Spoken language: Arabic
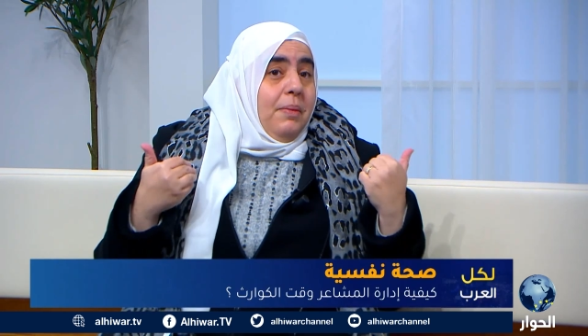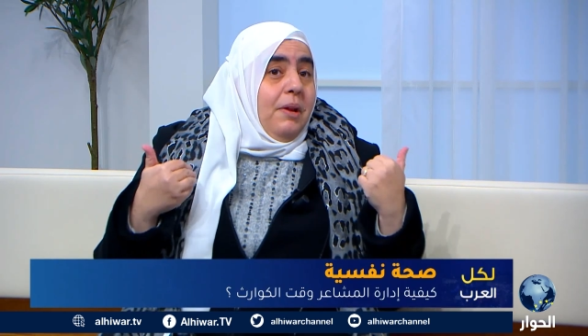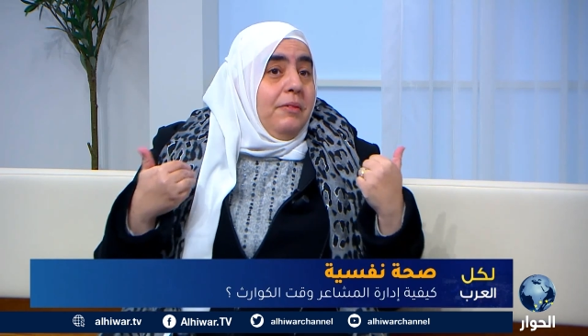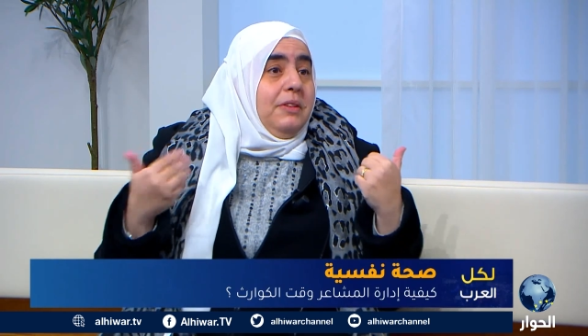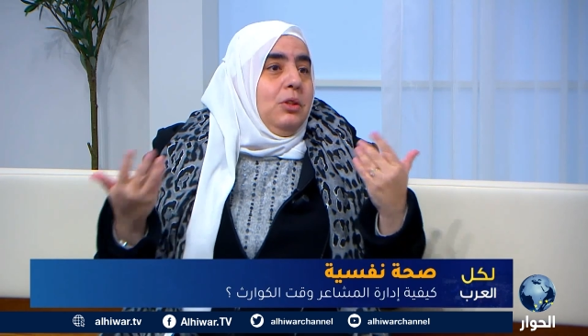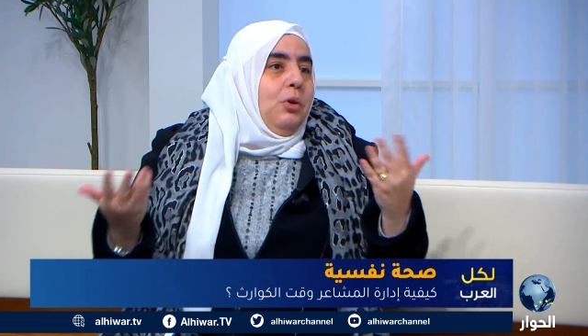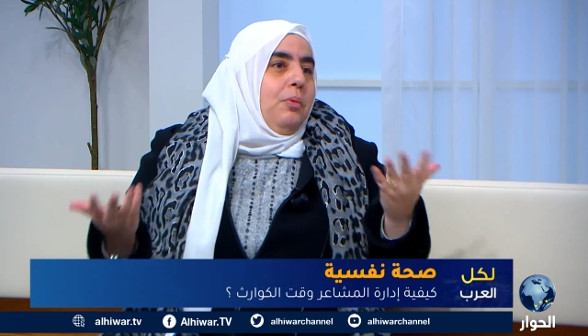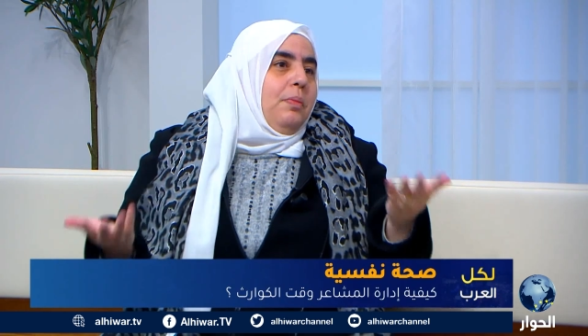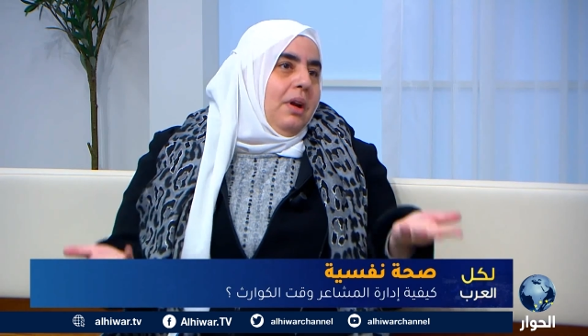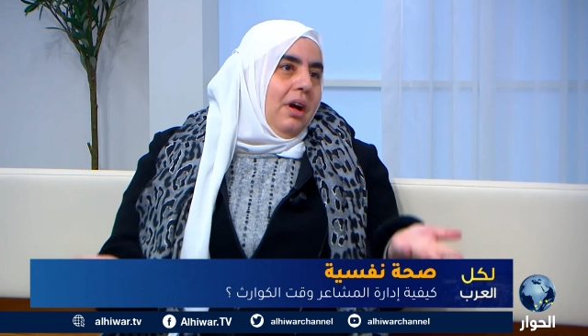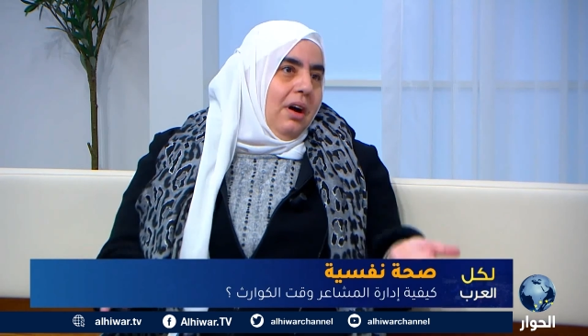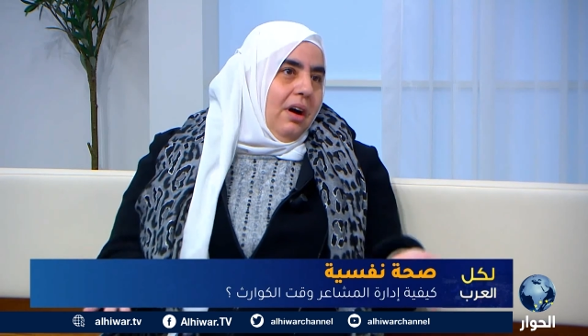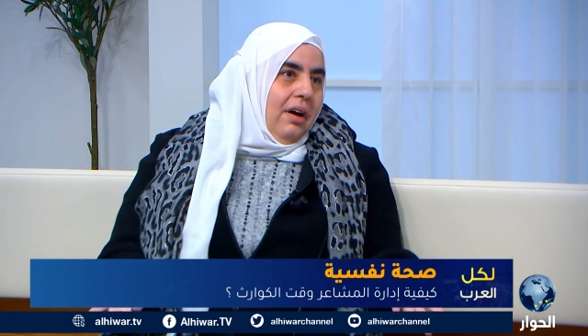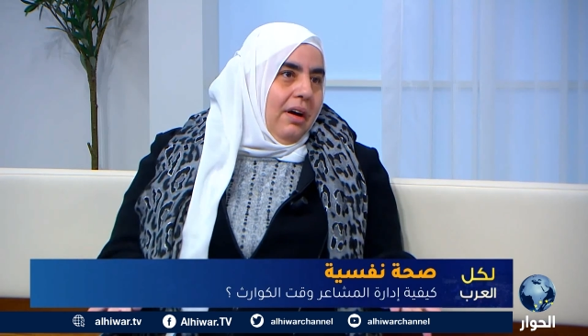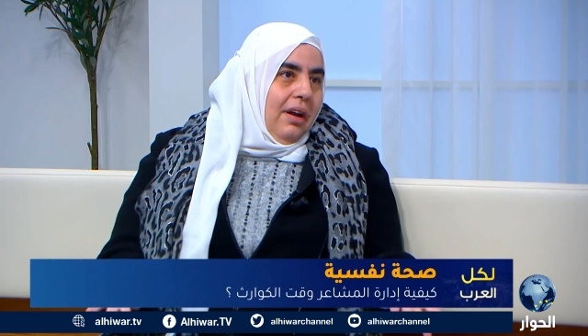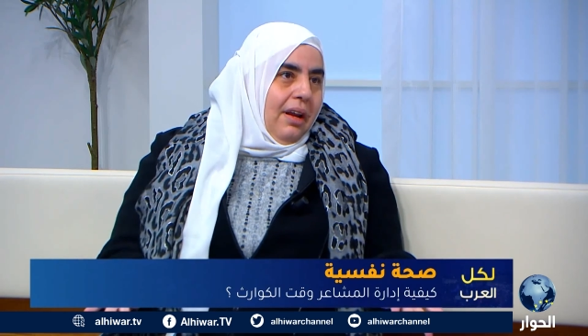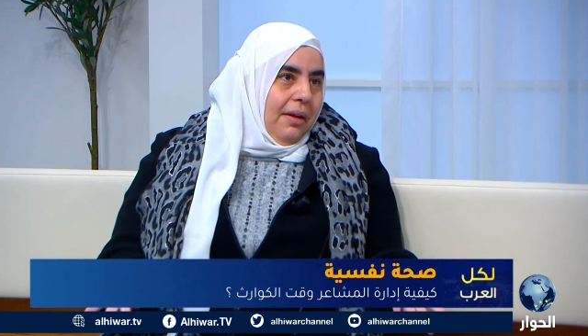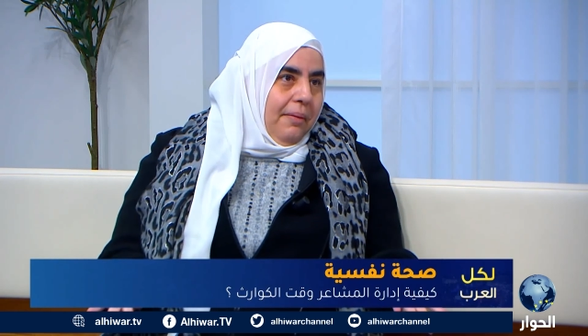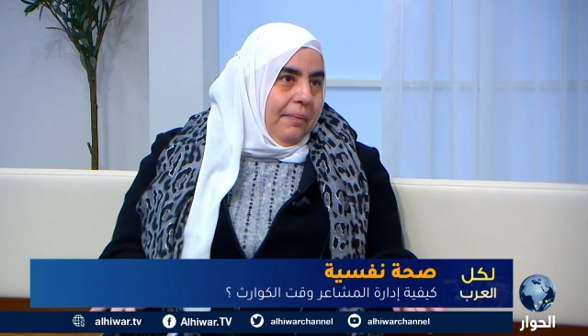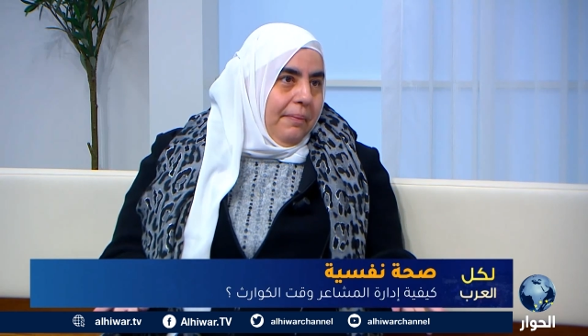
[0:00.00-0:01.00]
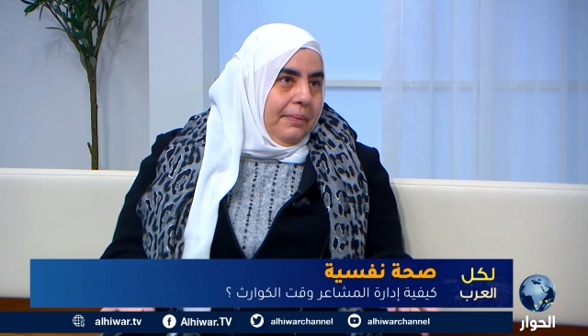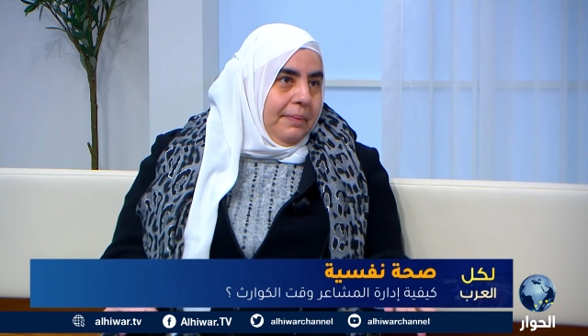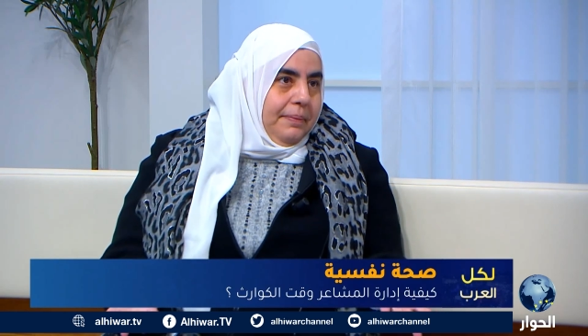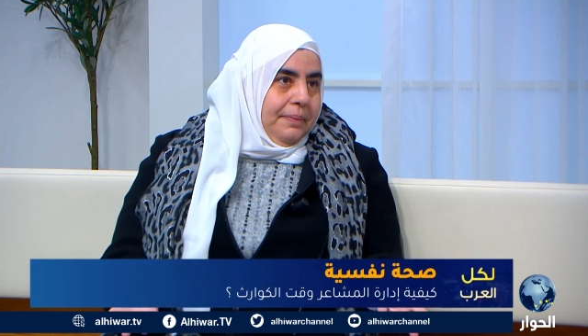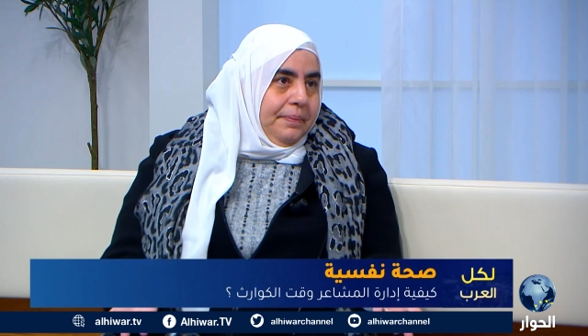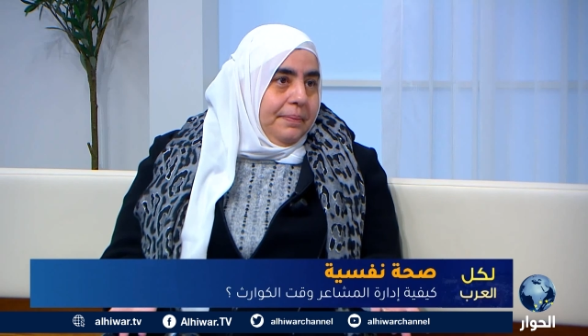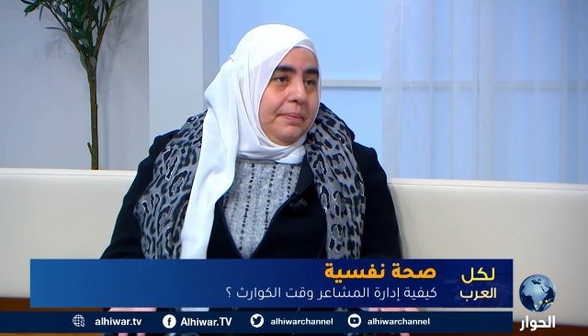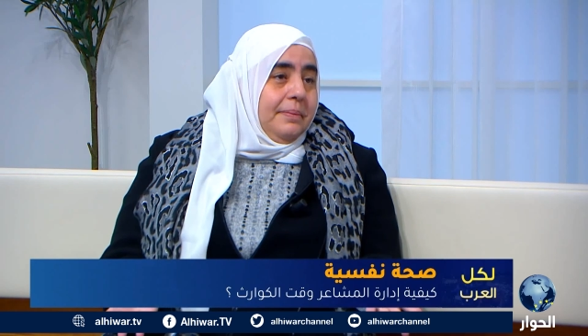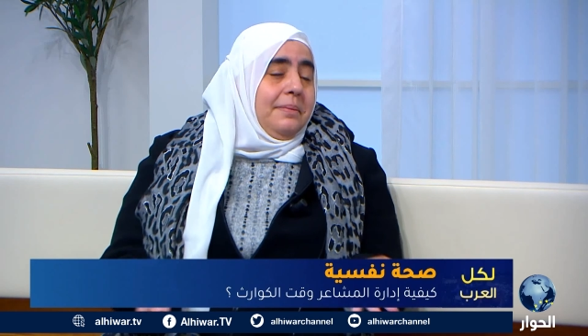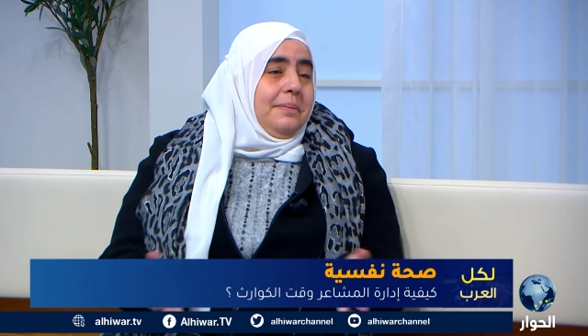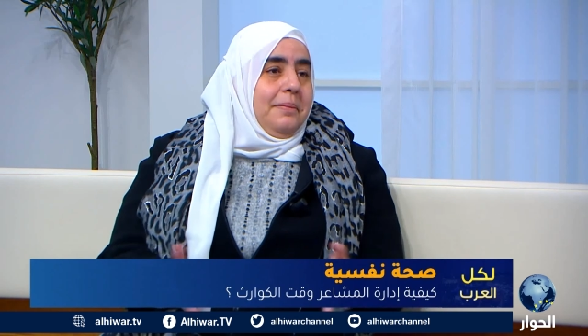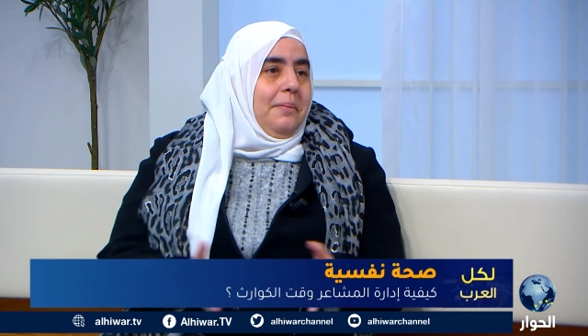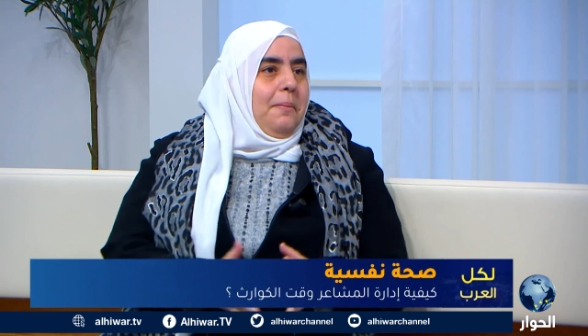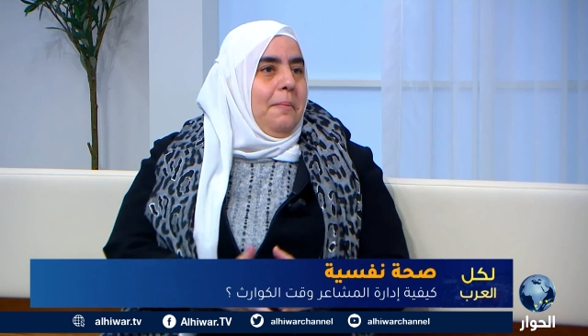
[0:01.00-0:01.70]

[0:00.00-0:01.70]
بنفسي وبالاخرين نعم